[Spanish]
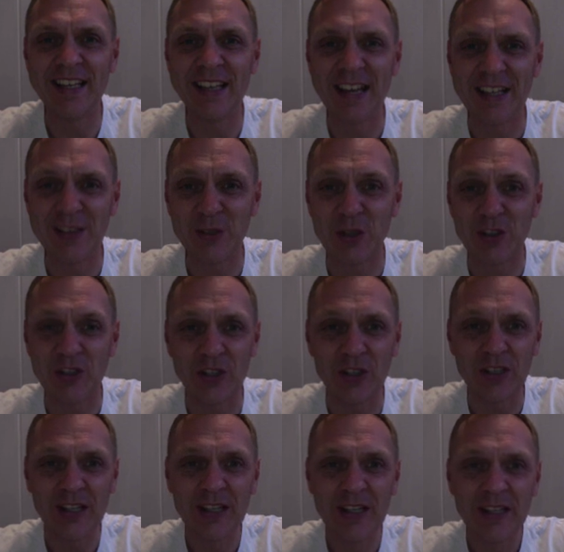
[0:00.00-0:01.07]

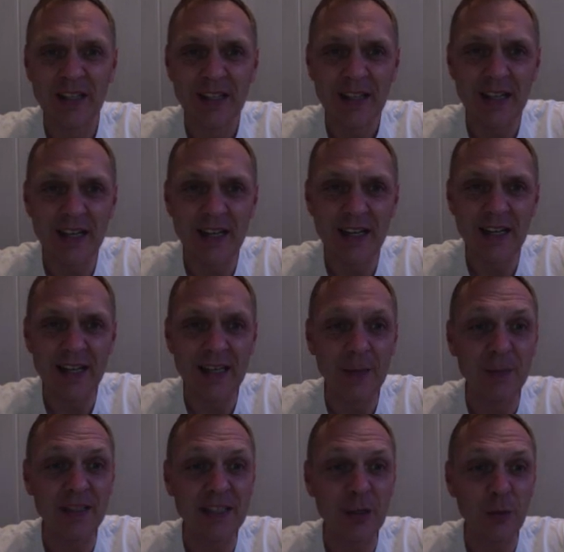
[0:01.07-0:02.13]
extorsión. Eh, que
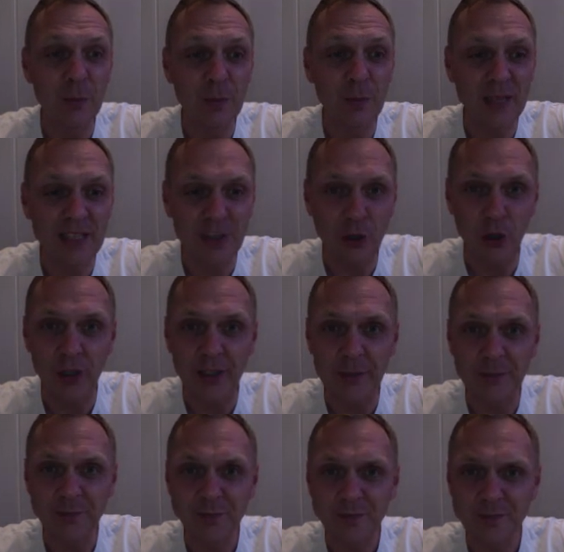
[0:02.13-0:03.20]
pidieron
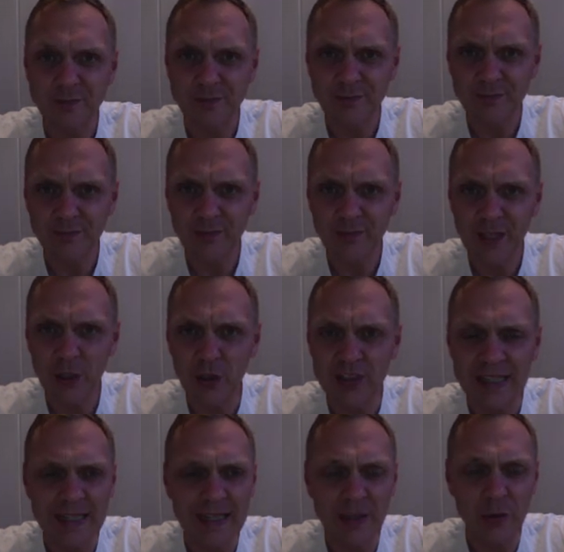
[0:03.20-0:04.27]
Bitcoin. Los
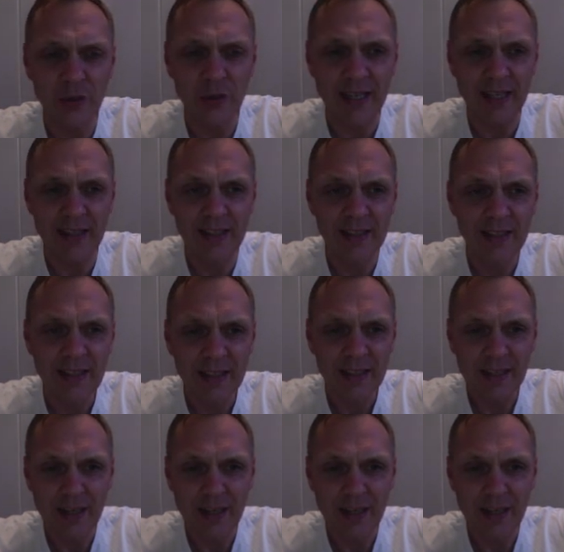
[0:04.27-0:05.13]
agarraron en la